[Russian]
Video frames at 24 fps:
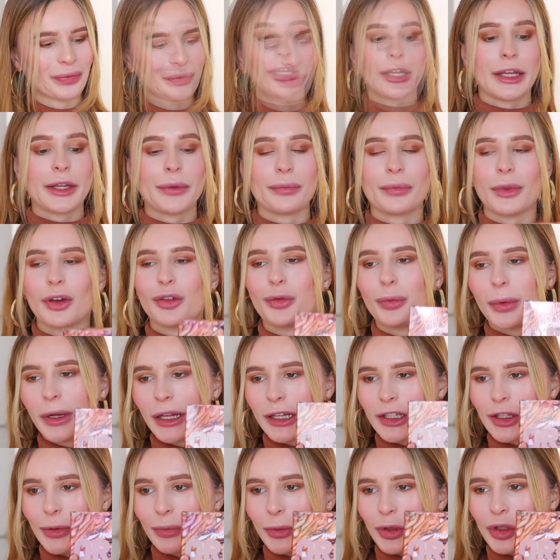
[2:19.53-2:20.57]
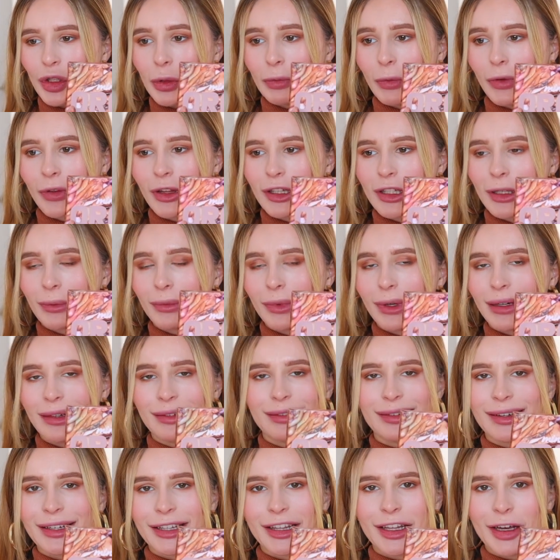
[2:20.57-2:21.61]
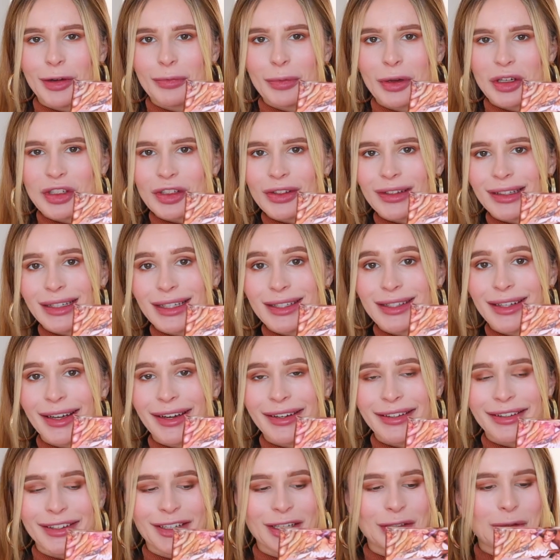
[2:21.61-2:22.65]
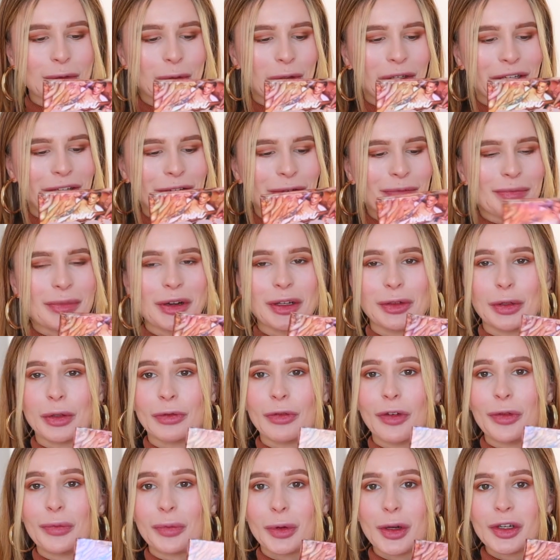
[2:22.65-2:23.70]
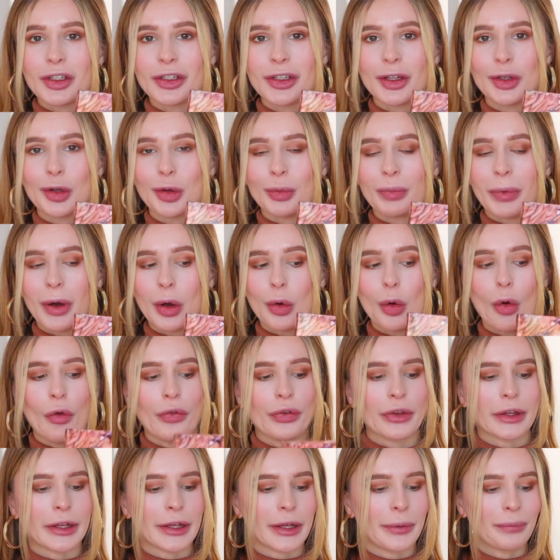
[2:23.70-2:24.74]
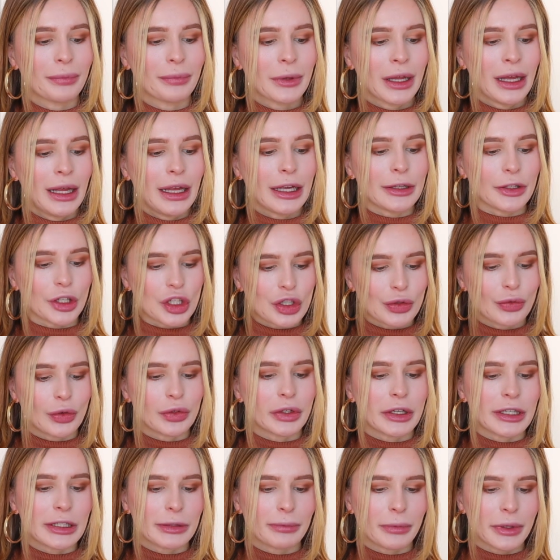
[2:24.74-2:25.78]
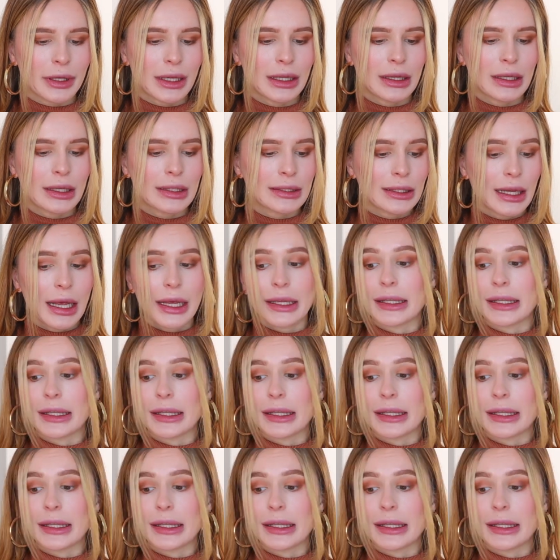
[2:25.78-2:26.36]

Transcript: И, в принципе, что мы видим, а, это обычный дизайн, который был у него в прошлой упаковке, ничего не изменилось.